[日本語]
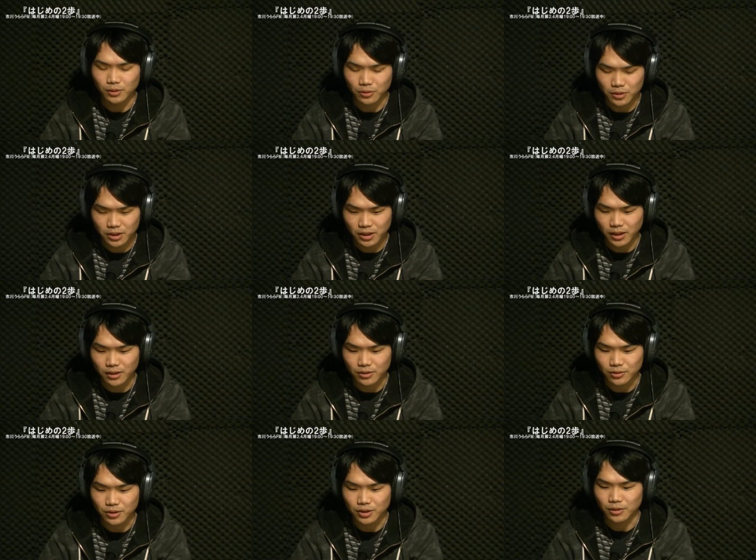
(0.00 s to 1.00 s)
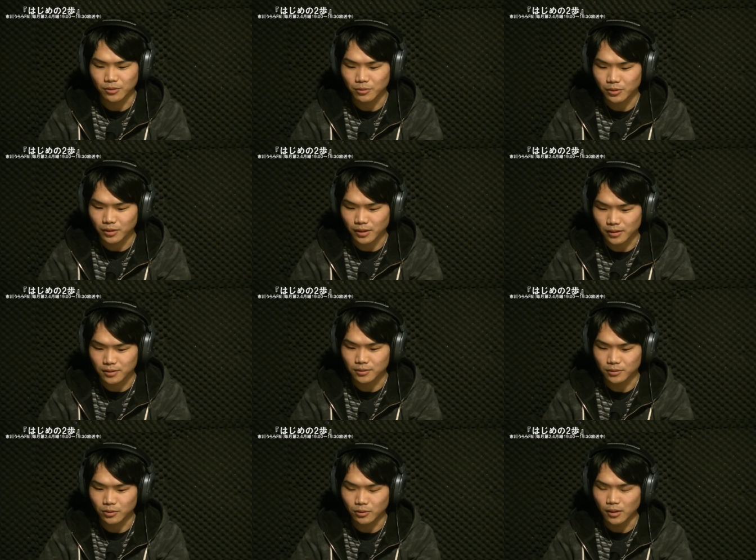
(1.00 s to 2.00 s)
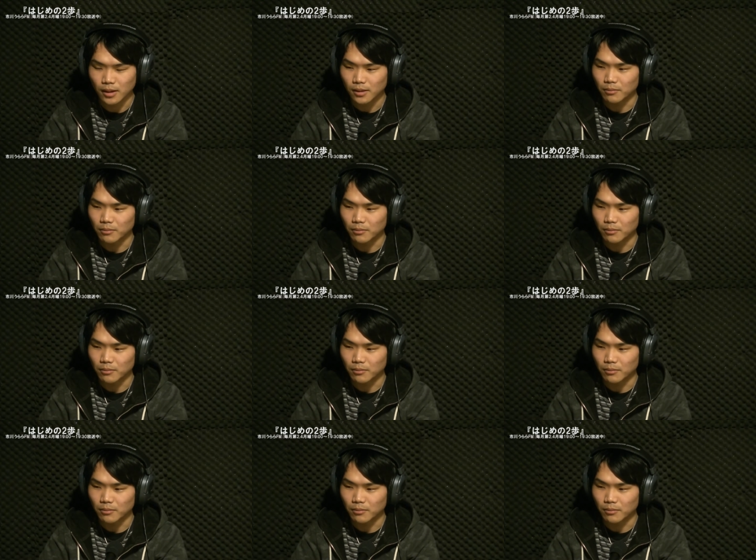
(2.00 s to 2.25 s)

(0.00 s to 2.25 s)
栃木県出身の僕からすると、